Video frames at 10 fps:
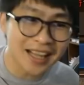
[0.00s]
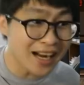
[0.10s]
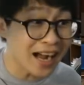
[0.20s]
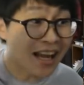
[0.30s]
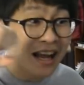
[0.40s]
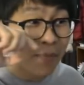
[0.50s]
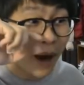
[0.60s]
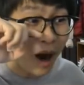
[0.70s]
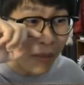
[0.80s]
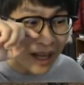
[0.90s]
刚刚
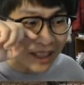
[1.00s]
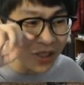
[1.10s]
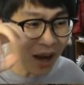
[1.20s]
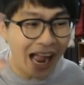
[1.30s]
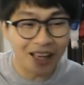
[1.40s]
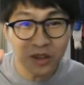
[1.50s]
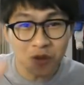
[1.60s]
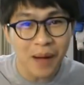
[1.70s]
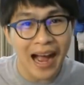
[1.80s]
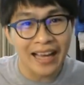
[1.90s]
红马灯有海
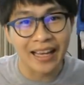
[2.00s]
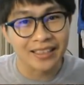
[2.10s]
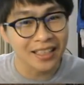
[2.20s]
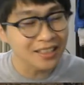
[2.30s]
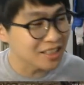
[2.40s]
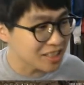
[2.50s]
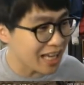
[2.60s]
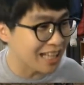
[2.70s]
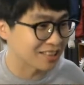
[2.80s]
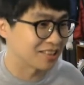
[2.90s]
陆败，哎，跟着
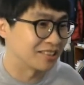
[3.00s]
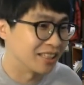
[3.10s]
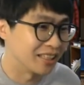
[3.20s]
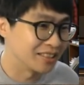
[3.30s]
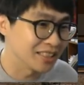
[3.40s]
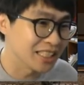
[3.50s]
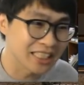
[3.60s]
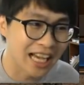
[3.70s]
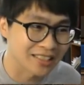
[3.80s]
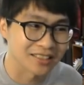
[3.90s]
吓死，哎，真的
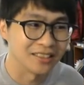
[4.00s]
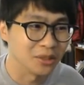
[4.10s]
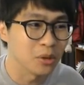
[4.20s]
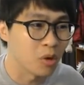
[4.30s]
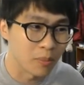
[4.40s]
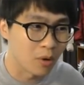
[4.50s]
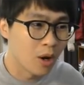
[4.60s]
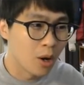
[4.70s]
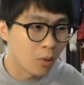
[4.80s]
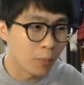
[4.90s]
吓死，因为我
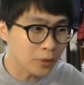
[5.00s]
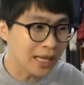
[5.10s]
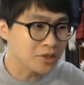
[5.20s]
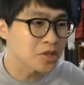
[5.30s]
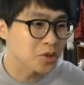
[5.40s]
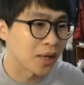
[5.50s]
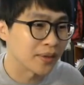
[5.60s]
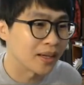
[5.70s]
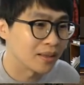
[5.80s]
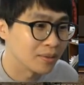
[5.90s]
我不打算转
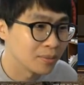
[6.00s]
了。